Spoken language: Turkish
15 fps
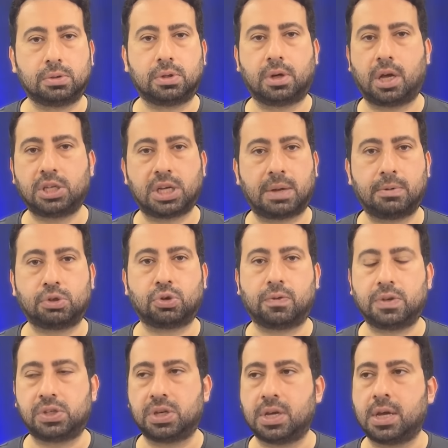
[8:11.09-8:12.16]
Hacı
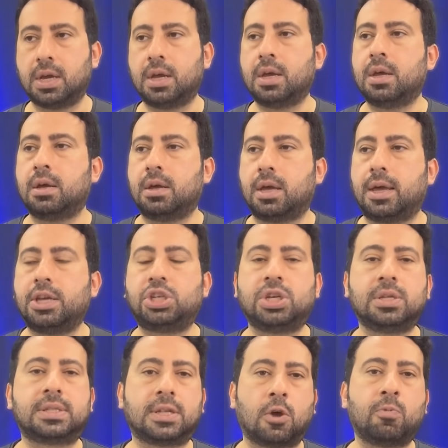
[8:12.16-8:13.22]
Ahmetoviç.
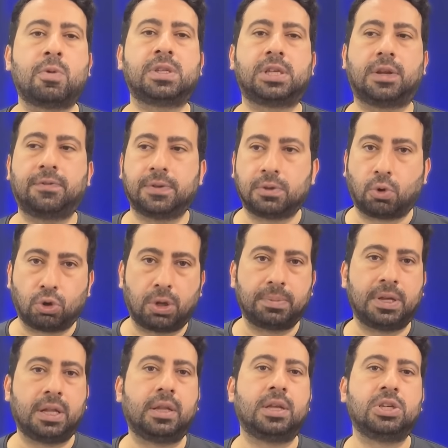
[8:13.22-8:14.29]
İşin savunma tarafında
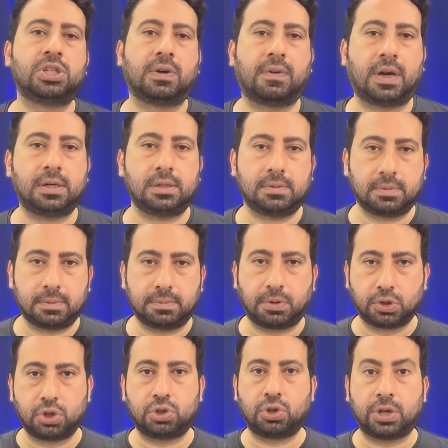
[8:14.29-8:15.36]
olabildiğince var.
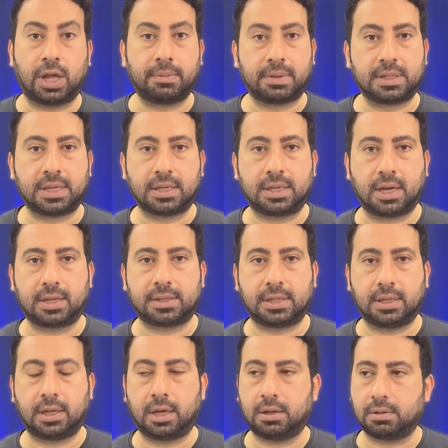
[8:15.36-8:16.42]
Pozisyon alma
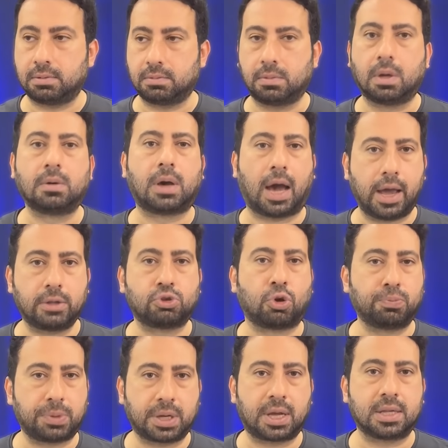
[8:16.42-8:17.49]
zekasıyla gayet
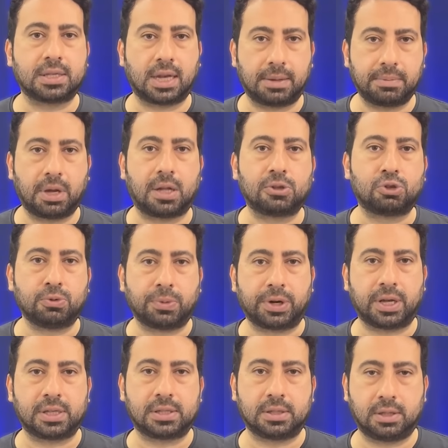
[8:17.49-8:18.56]
topta kazanan bir altı
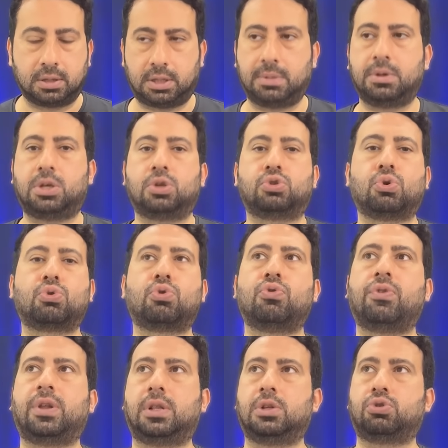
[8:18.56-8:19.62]
numara aslında. Tabii ki çok
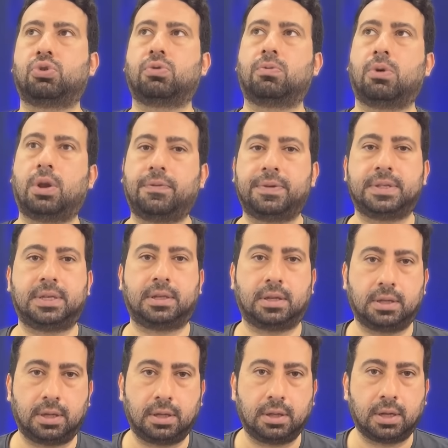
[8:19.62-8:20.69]
kuvvetli, çok böyle
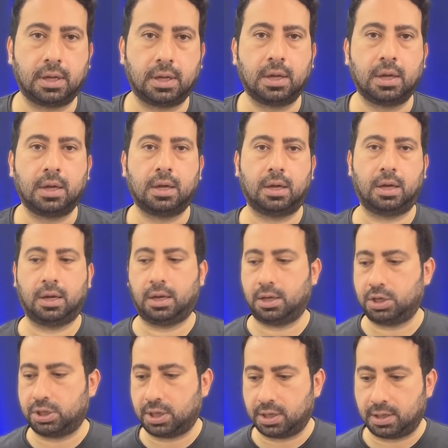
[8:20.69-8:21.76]
fizikli değil. Ee,
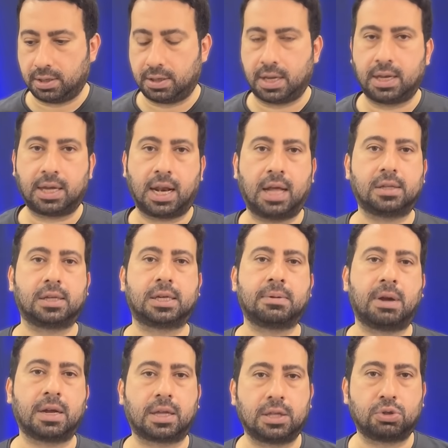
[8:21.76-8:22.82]
işte yeni gelen takım
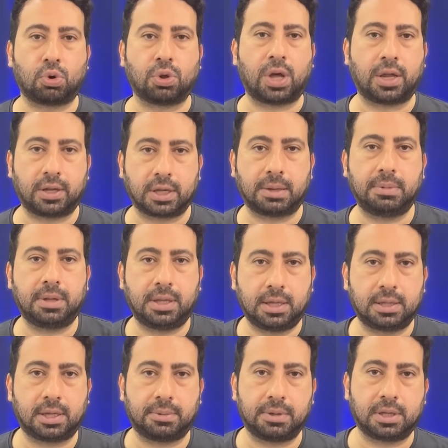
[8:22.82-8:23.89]
arkadaşı Onana gibi
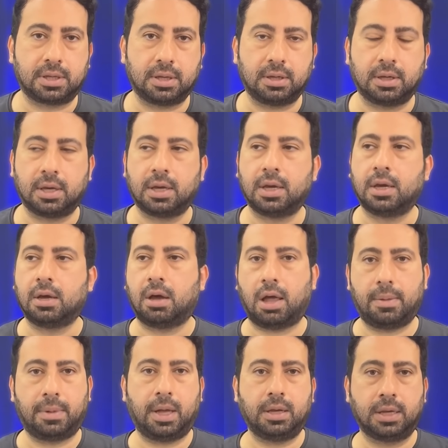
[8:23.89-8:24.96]
değil tabii ki.
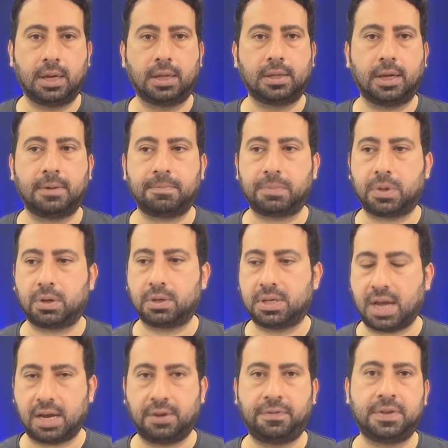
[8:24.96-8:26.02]
Ama yine de
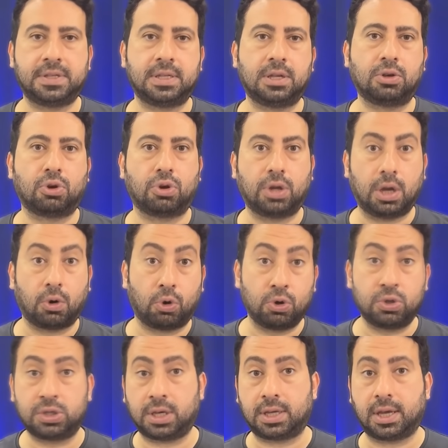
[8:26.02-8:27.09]
kendi fiziğine göre
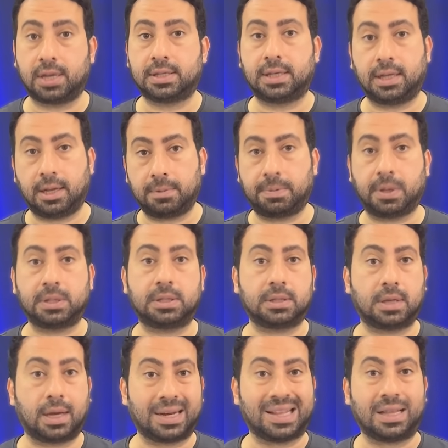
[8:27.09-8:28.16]
oyun zekasıyla pas
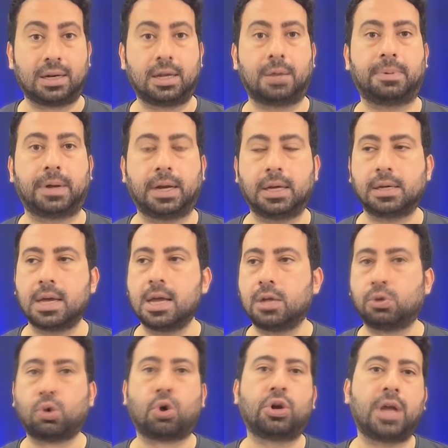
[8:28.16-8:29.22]
araları yaparak
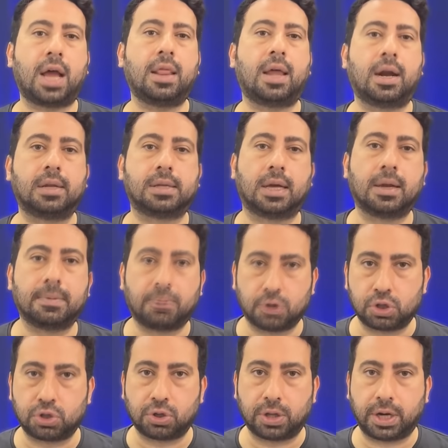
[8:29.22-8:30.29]
doğru yerlerde
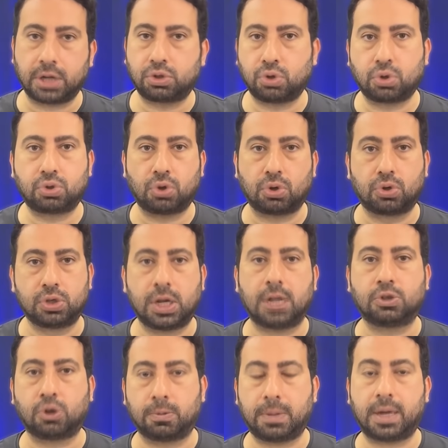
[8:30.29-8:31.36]
pozisyon olarak çok çok güzel
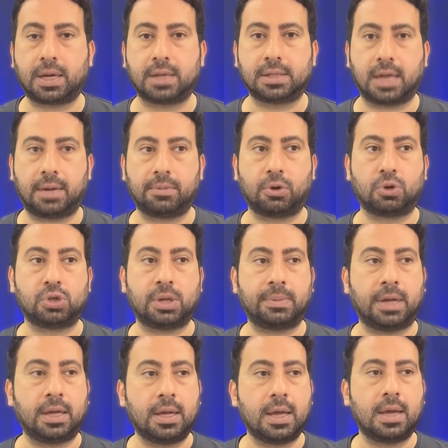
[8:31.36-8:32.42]
toplar kazanan bir oyuncu
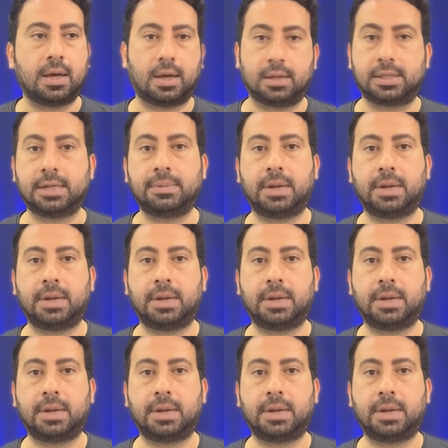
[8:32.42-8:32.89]
ama asıl